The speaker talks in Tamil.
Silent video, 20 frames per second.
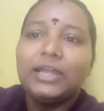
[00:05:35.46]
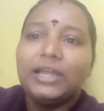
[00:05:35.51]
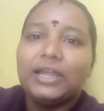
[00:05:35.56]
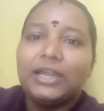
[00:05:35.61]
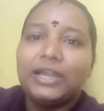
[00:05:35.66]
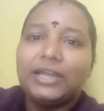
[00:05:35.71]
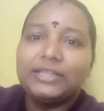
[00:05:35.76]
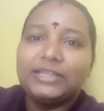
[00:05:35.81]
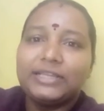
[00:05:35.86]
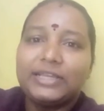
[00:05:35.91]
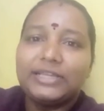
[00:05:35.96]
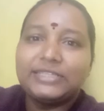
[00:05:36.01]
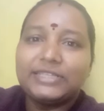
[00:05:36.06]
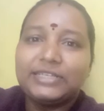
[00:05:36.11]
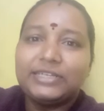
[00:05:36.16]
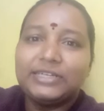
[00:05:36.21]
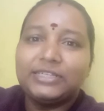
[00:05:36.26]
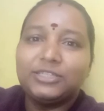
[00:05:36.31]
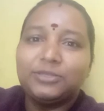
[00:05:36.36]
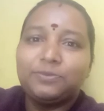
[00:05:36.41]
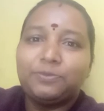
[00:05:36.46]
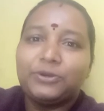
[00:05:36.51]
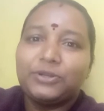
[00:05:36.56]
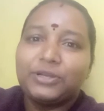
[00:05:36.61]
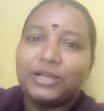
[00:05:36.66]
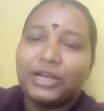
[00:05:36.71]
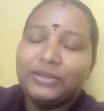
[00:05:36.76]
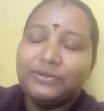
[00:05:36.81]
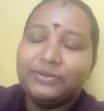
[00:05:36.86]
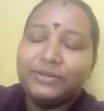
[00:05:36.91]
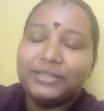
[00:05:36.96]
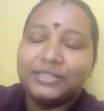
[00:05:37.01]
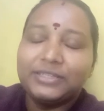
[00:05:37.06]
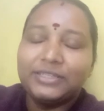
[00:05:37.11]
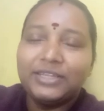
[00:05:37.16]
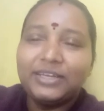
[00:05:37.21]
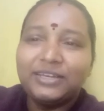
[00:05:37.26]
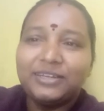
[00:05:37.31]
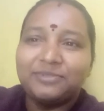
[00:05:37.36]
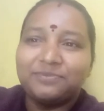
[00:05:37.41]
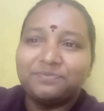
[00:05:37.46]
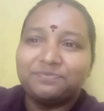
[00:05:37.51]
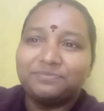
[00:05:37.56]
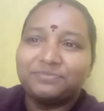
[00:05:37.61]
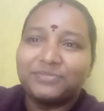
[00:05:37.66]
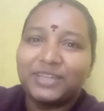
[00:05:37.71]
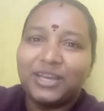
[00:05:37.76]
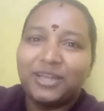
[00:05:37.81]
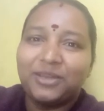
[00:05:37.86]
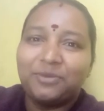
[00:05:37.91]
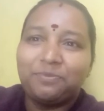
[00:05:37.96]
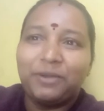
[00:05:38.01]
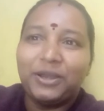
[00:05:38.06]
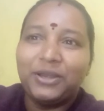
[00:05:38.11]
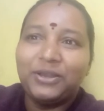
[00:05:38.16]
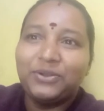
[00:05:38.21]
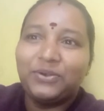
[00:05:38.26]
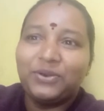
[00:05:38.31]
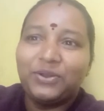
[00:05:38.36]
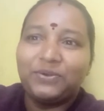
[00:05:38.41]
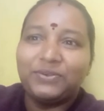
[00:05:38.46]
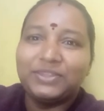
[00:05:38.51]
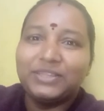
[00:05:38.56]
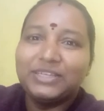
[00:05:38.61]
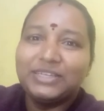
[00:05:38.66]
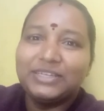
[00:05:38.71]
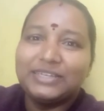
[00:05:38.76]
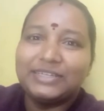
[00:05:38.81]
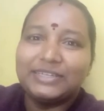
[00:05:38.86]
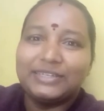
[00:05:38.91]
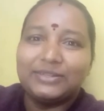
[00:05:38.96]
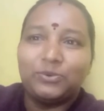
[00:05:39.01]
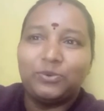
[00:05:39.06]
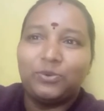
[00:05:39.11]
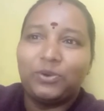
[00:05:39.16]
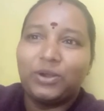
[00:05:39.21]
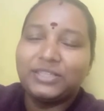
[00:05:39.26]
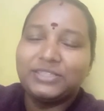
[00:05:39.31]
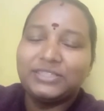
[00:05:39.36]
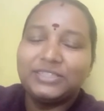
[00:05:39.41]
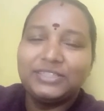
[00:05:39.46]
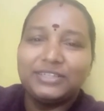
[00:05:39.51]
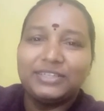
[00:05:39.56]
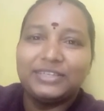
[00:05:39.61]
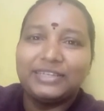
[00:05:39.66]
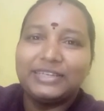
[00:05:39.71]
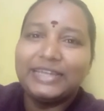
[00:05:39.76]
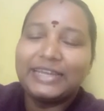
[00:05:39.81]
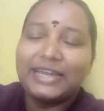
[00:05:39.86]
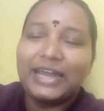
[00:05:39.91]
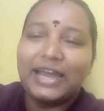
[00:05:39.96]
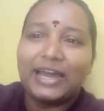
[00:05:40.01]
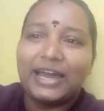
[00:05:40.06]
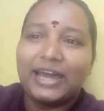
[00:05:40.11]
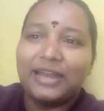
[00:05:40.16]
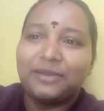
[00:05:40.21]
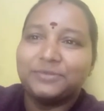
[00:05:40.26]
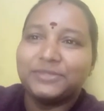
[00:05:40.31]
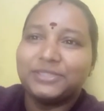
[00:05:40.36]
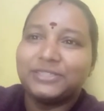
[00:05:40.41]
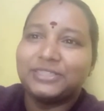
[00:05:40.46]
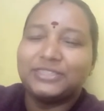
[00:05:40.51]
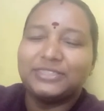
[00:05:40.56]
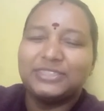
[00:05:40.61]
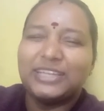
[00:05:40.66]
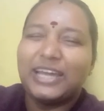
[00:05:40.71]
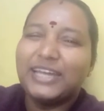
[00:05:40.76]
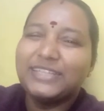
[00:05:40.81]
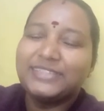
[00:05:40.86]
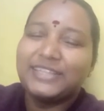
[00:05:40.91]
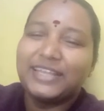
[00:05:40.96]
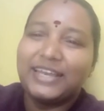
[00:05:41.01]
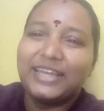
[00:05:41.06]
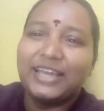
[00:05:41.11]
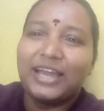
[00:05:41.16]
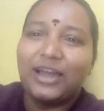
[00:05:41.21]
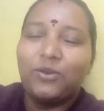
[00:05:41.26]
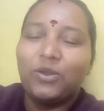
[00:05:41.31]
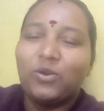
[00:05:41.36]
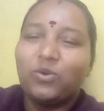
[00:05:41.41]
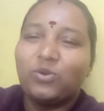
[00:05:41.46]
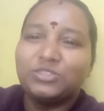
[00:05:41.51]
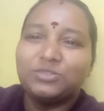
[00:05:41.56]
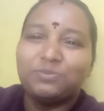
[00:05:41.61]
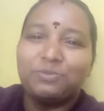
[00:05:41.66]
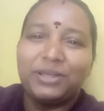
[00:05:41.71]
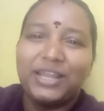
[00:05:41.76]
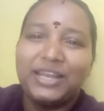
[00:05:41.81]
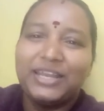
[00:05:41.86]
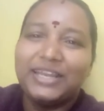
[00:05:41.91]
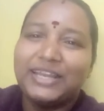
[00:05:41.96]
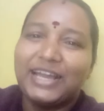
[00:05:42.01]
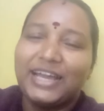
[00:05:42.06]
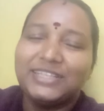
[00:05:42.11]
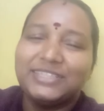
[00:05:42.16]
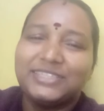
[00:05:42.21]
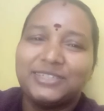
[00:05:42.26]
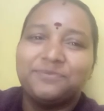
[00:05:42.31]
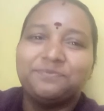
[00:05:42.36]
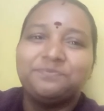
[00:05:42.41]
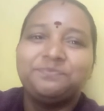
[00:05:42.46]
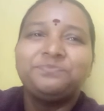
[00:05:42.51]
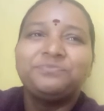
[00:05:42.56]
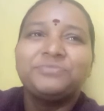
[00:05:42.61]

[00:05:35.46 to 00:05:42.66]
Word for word: எடுத்து கிச்சனில் எடுத்து போட்டு கழுவிட்டு இருந்தேன் எனக்கு பனிக்கூடம் வந்து உடஞ்சி லீக் ஆக ஆரம்பிச்சிச்சு ஜாஸ்தி லீக் ஆகல கொஞ்சமாக தான் லீக் ஆச்சு